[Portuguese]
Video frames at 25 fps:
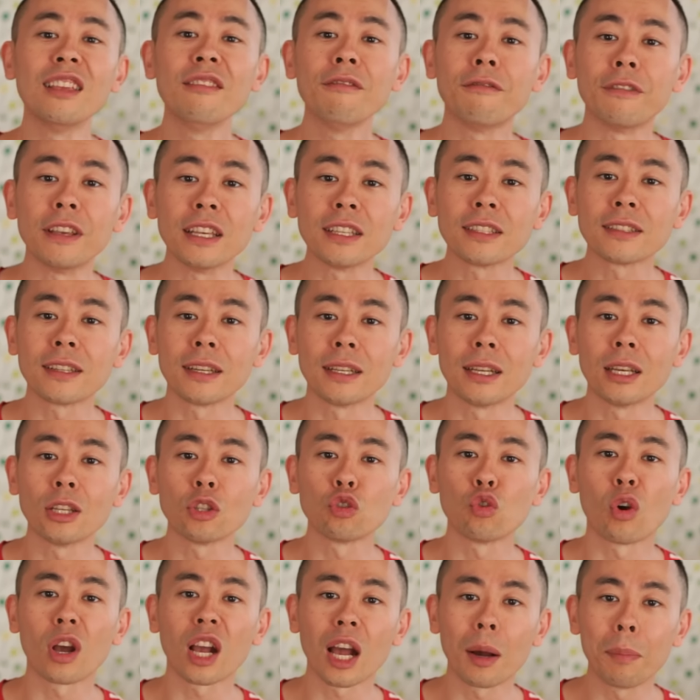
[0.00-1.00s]
Invista na
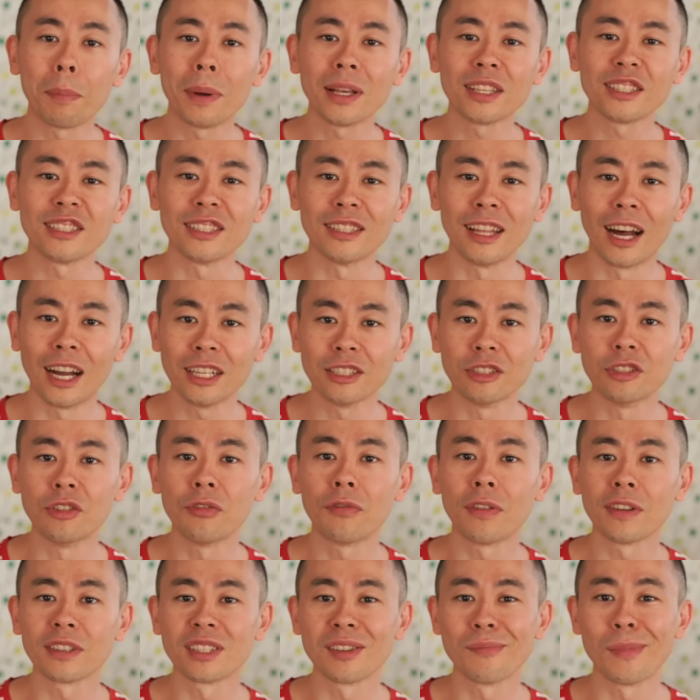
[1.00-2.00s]
sua capacidade
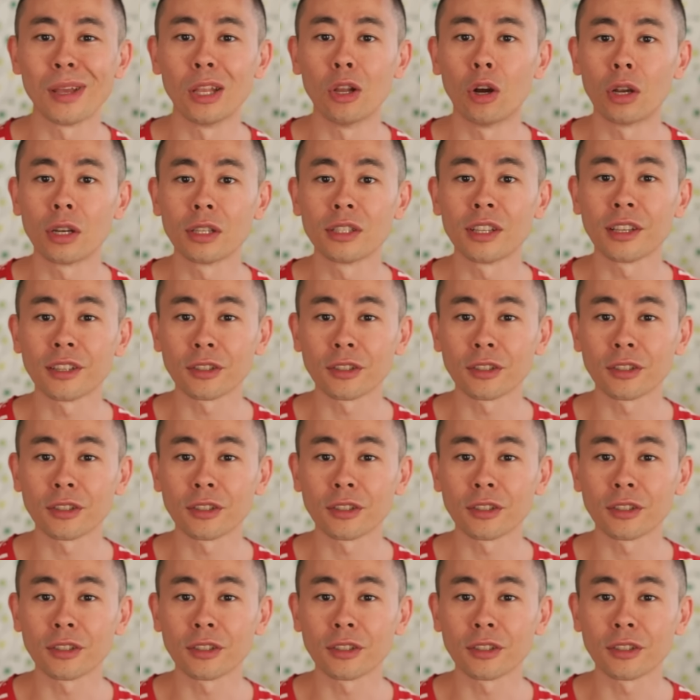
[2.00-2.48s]
de fazer melhores